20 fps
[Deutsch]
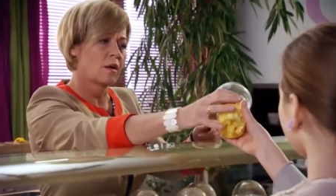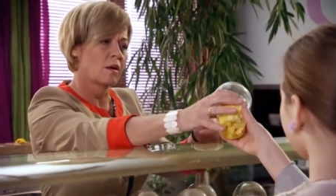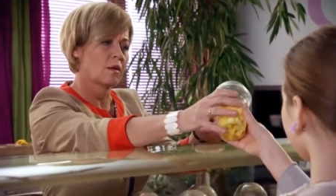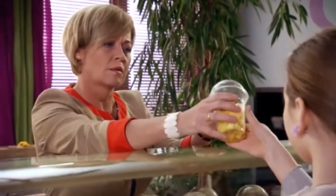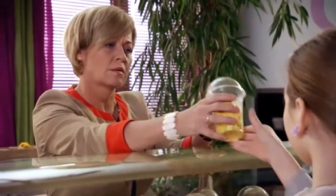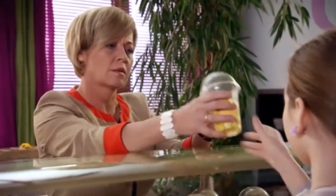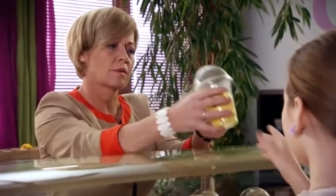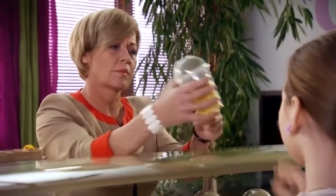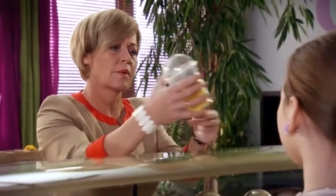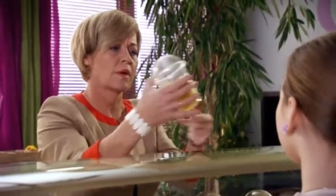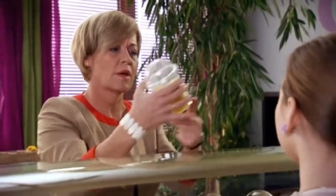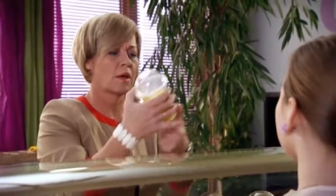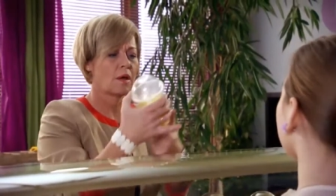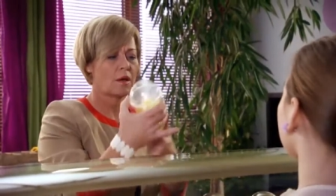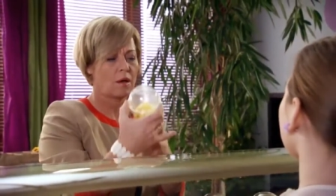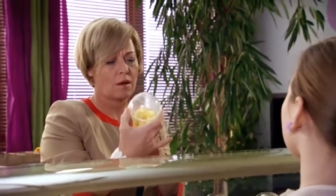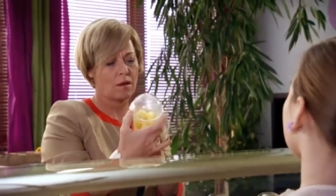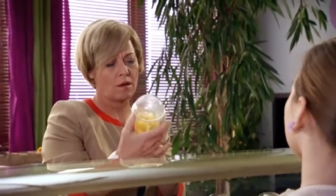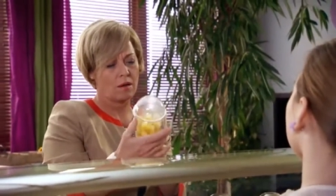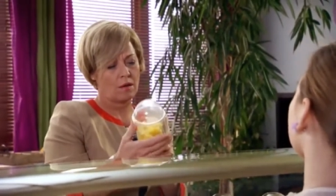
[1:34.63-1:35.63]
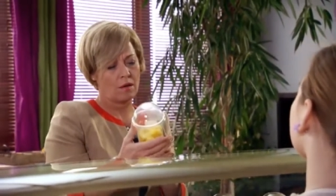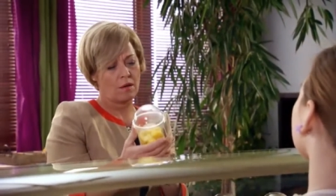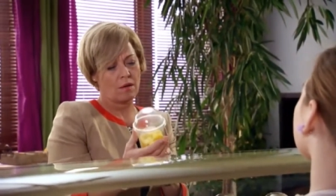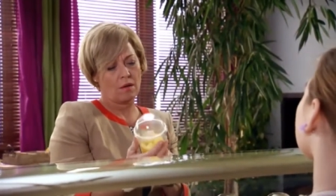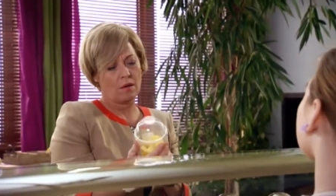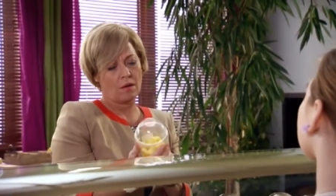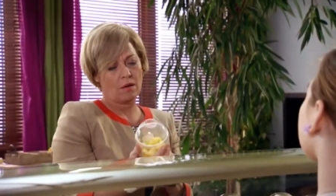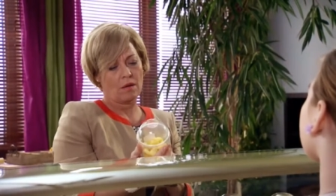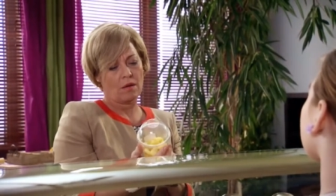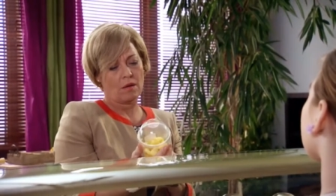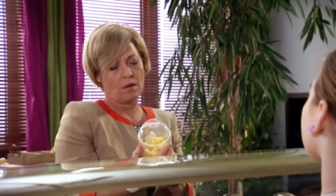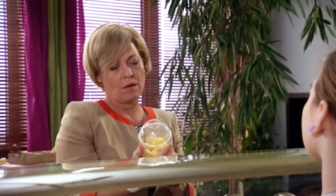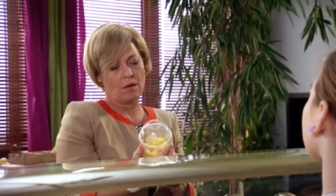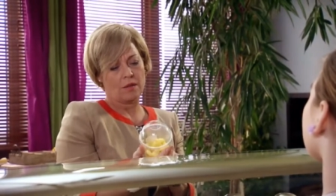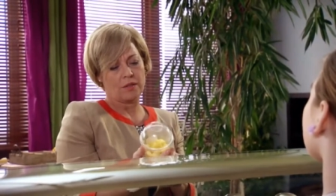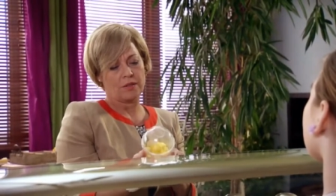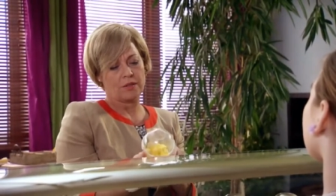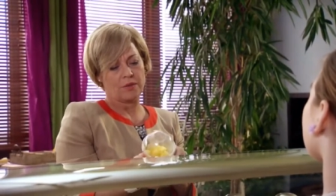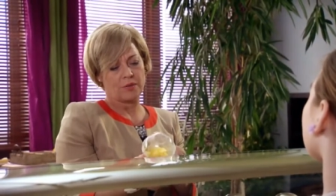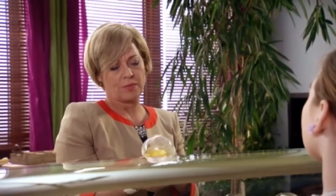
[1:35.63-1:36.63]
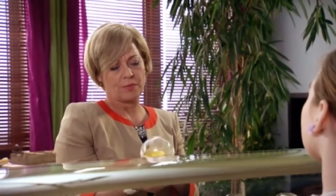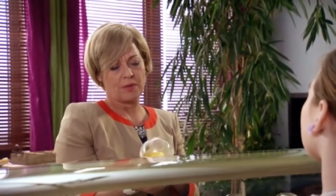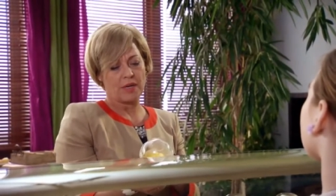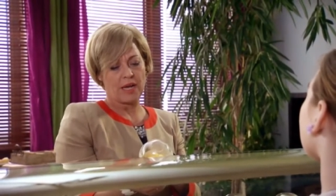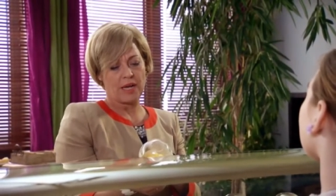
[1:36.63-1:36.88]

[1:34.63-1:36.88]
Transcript: Aber was macht Frau Zech, die Besitzerin